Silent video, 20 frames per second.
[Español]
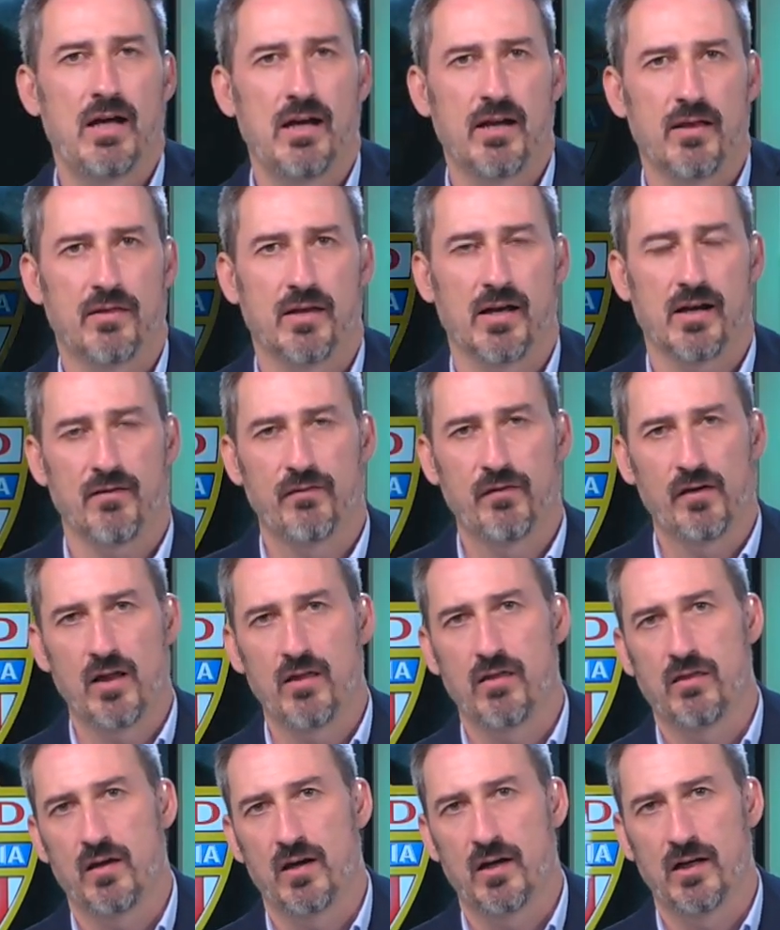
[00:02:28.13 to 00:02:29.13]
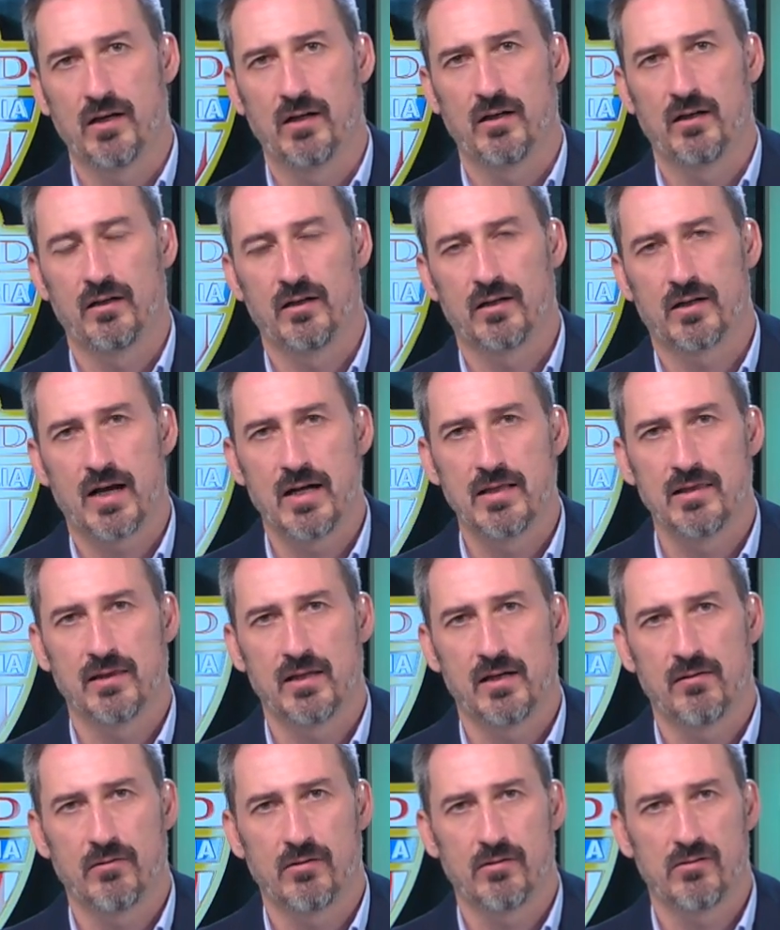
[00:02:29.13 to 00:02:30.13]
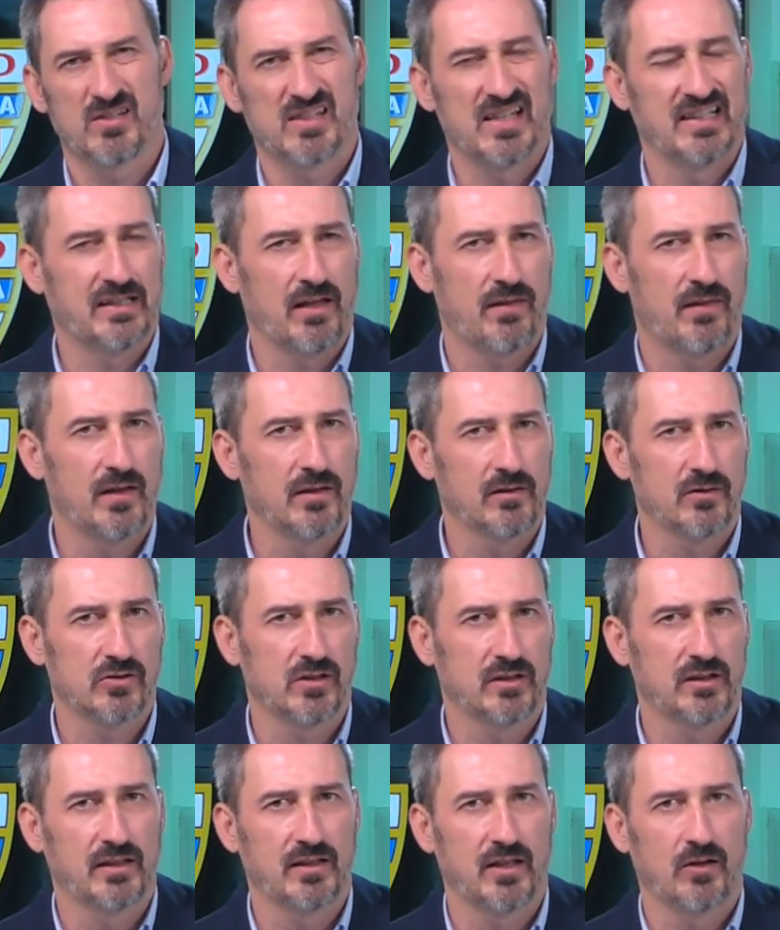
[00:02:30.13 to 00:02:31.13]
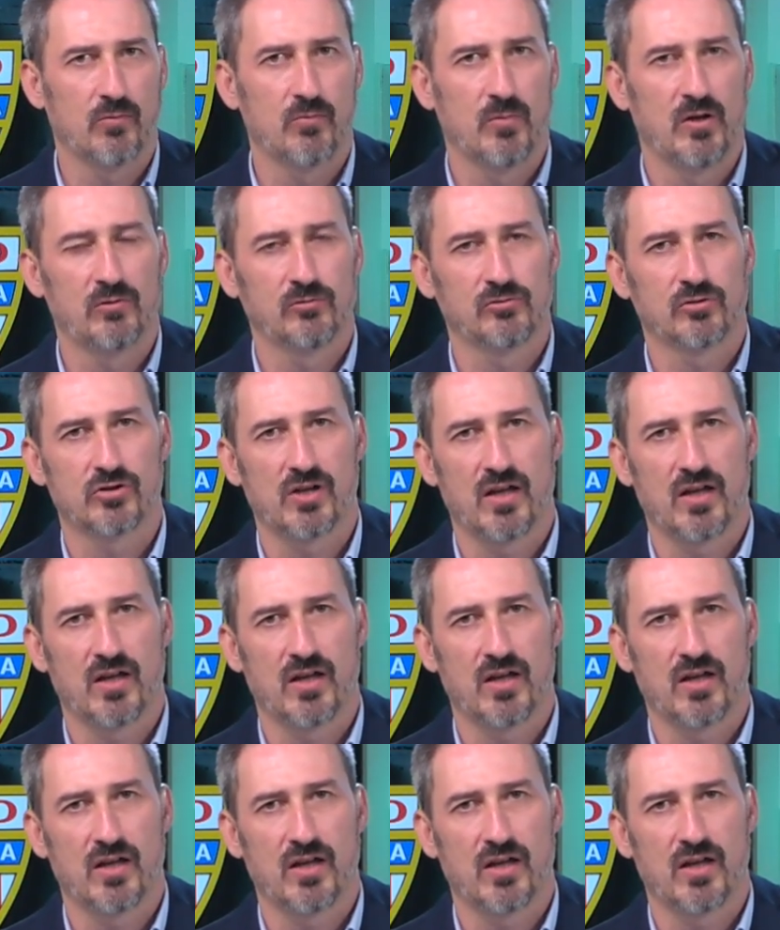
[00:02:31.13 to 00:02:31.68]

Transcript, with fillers: hacía referencia al Cántabro, 771 minutos ha